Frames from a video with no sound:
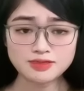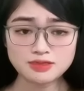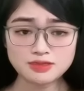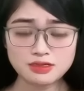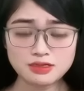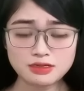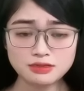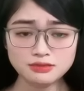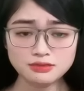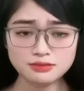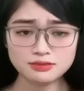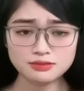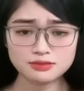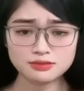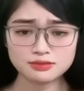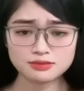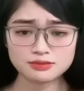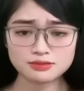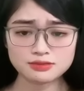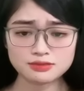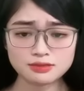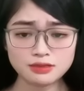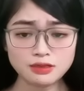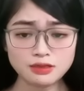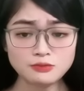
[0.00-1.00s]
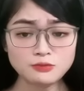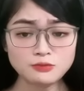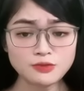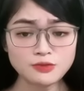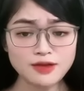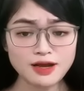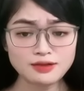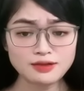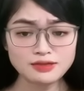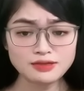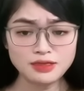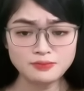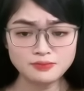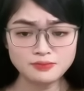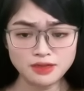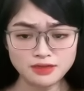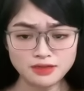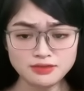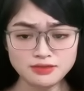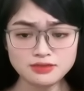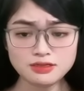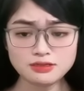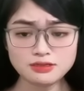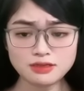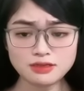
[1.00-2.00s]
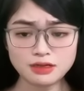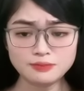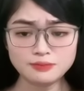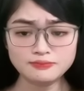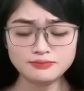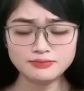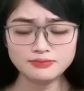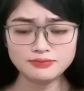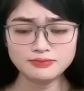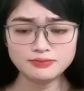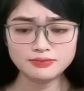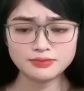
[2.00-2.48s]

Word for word: sĩ, ông có đang nhầm lẫn gì không?